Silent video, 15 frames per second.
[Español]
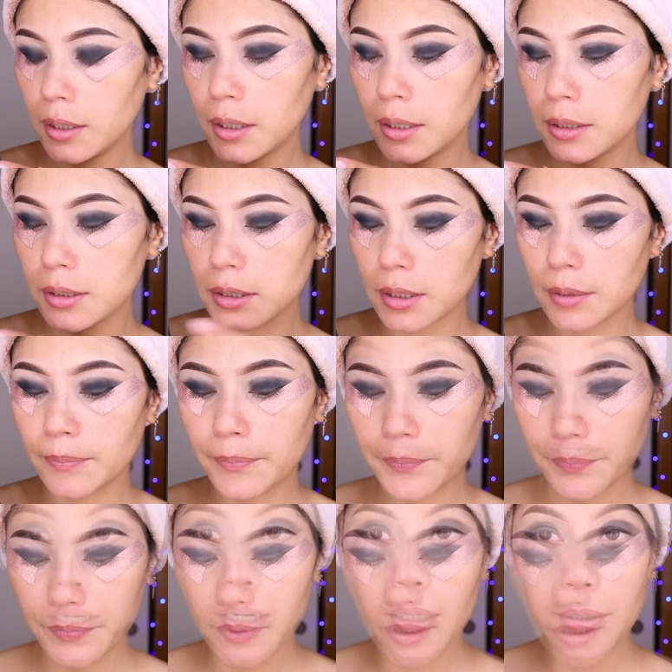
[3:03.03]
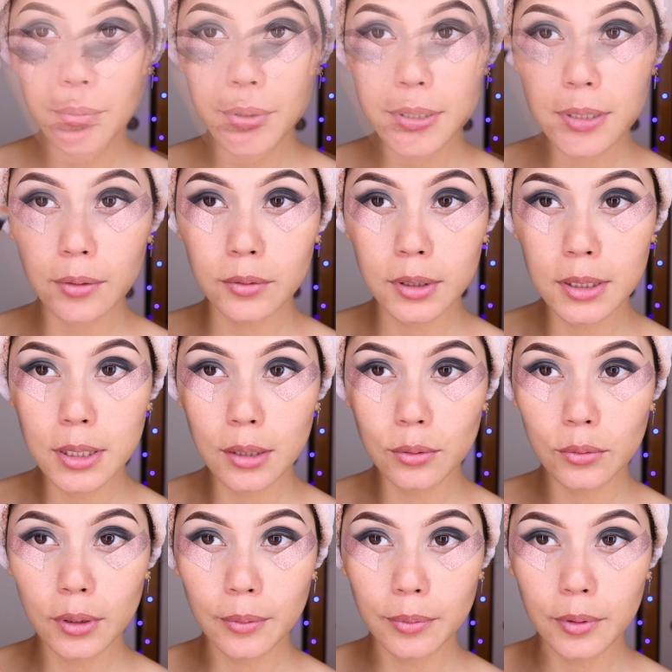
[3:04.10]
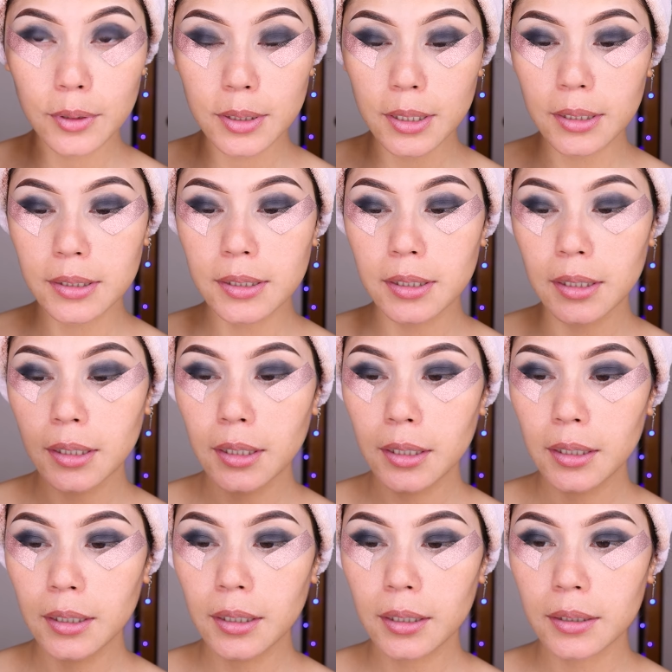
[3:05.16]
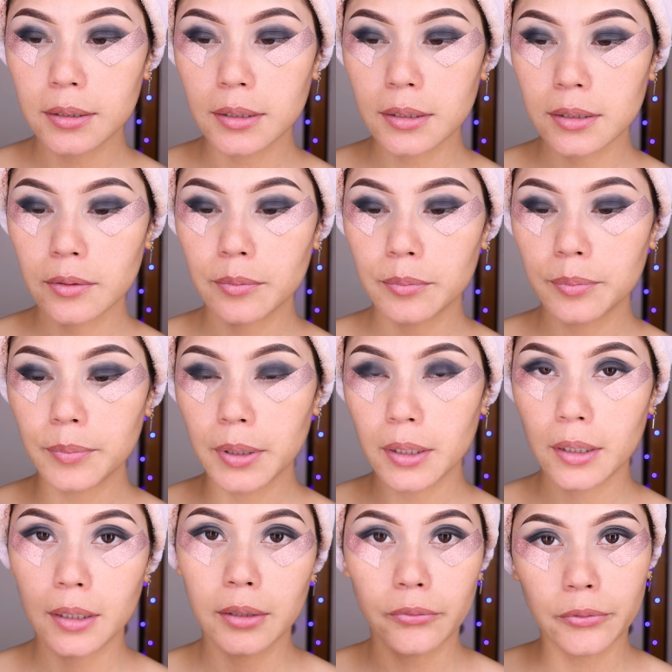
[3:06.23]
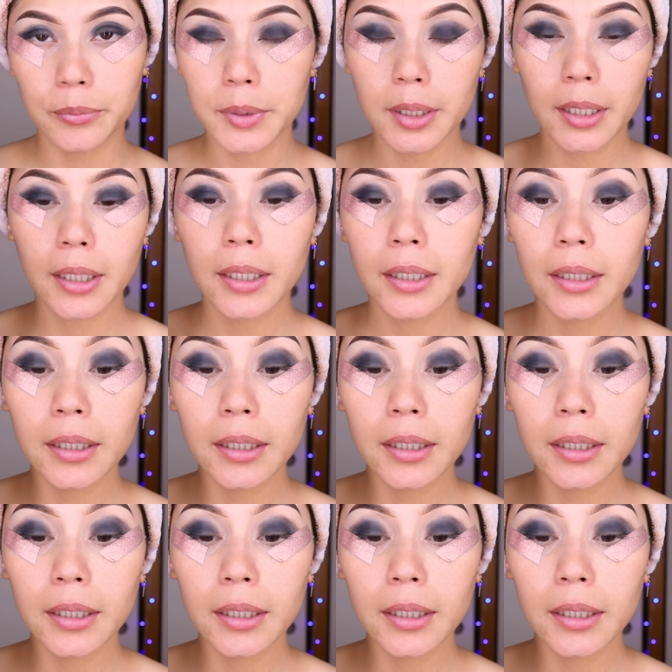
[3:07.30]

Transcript: Este ahí voy a estar utilizando una brocha así, que estas son para difuminar.